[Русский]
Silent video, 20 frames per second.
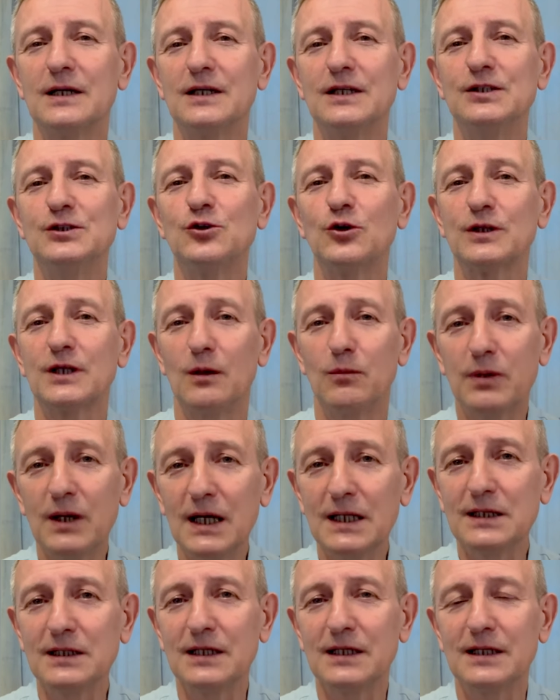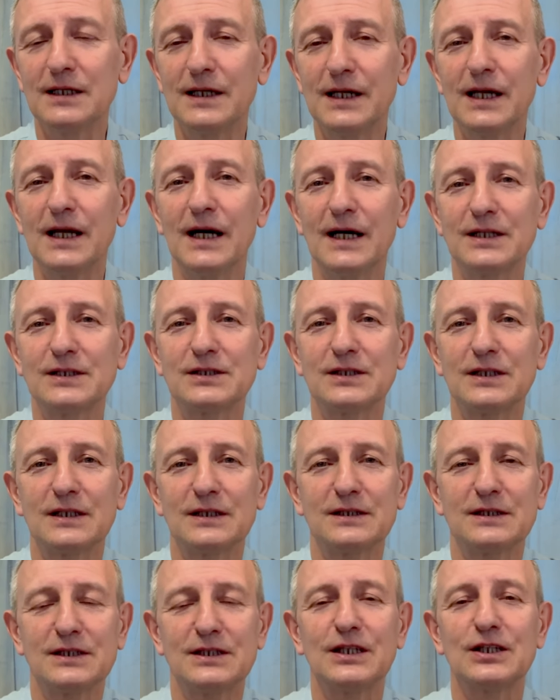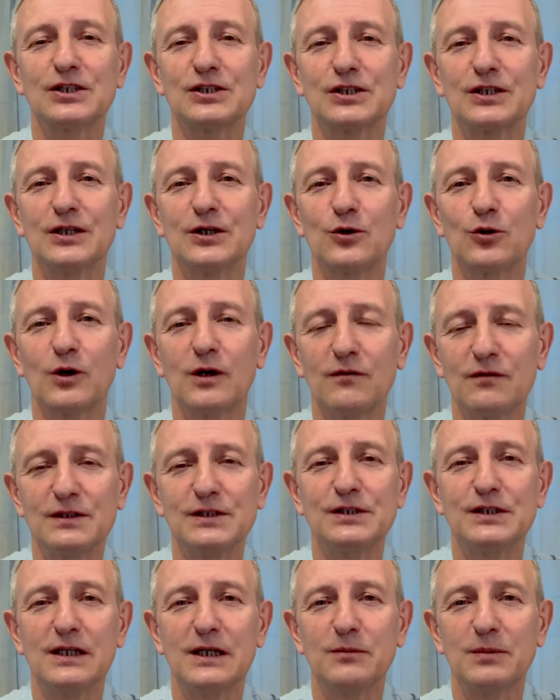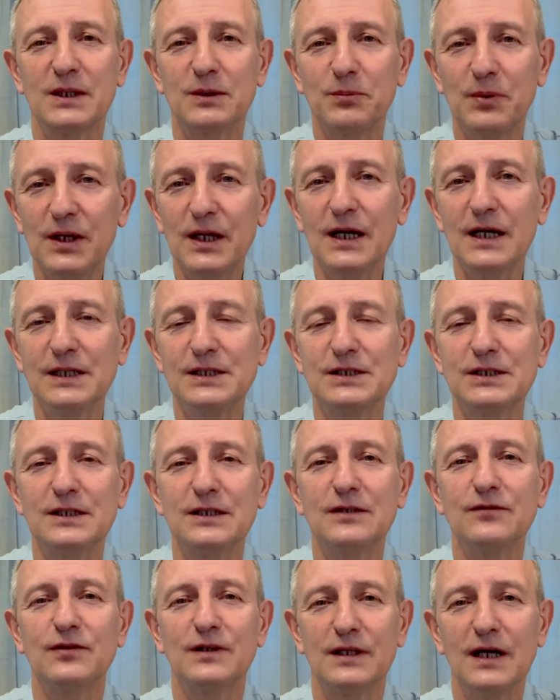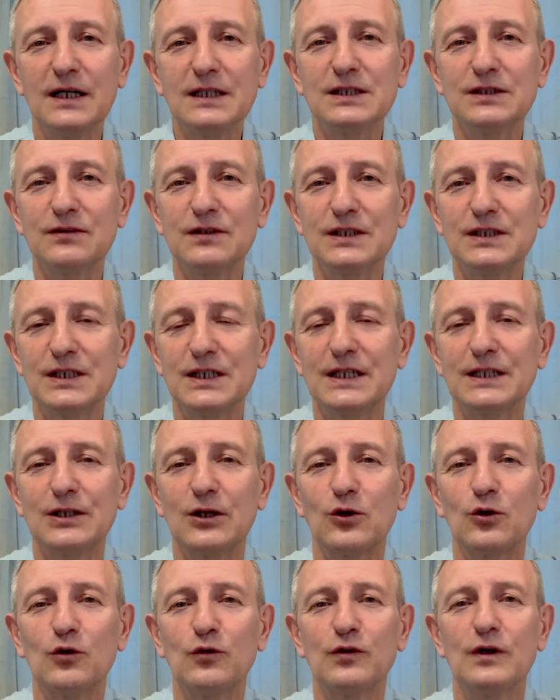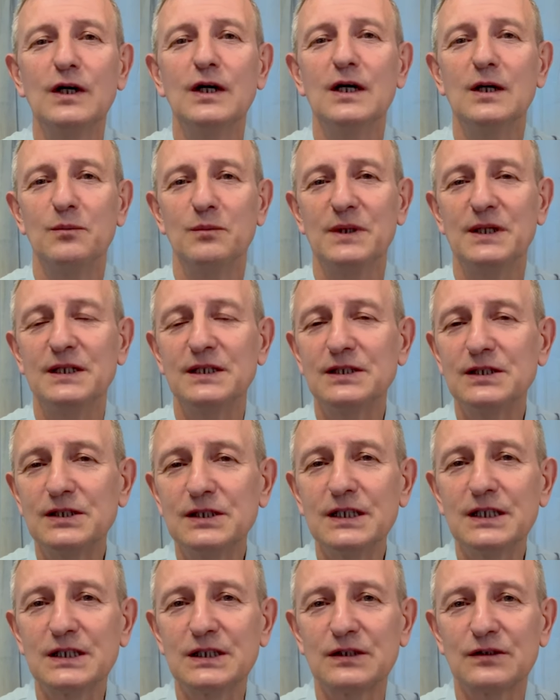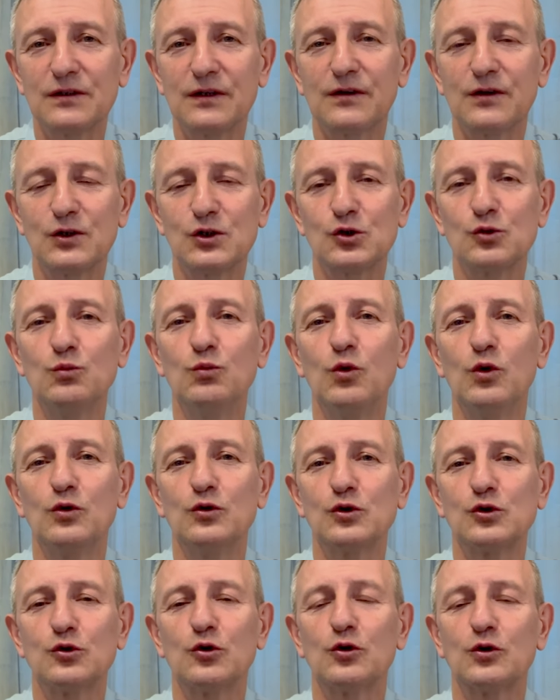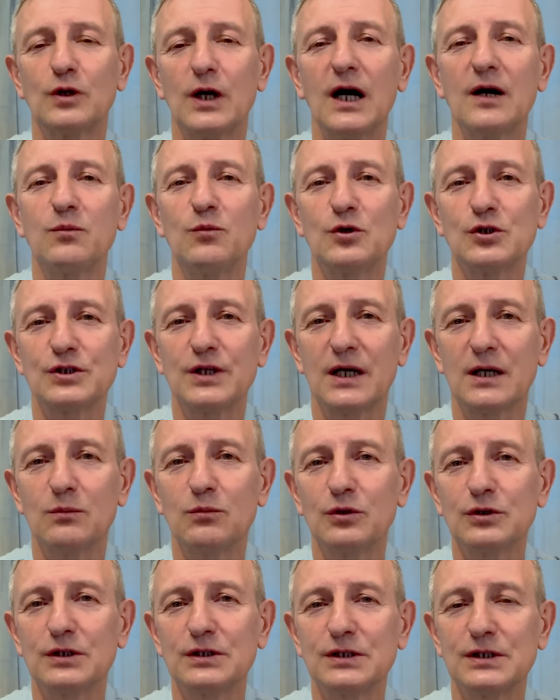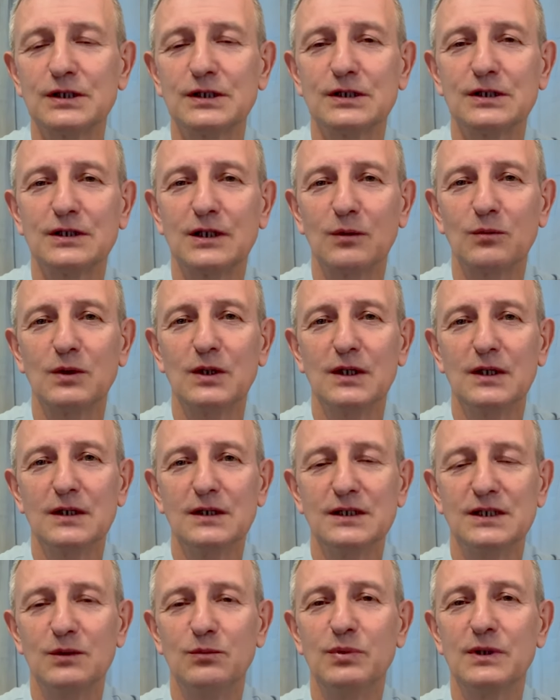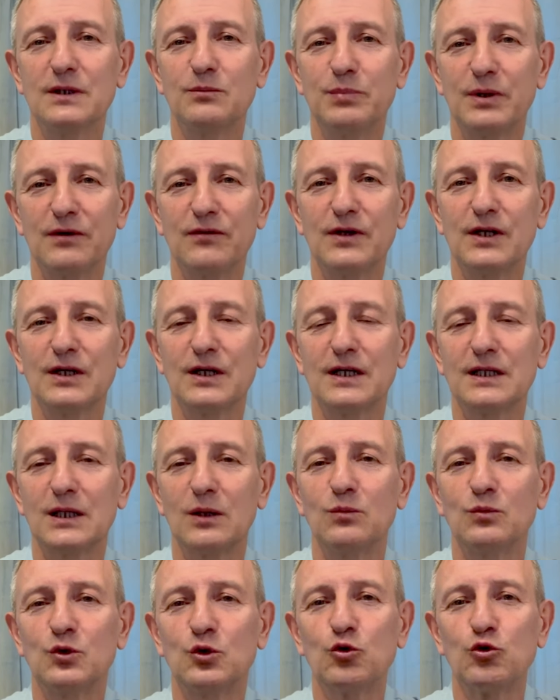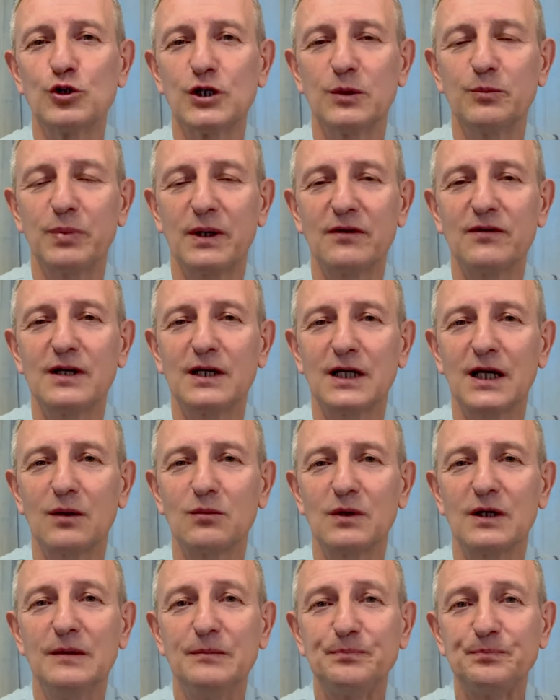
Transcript: идет обратная реакция тех же руководителей предприятий, финансовых директоров, министерств, говоришь, мол, ну что, как можно работать, если там тебе проверки там душат проверками?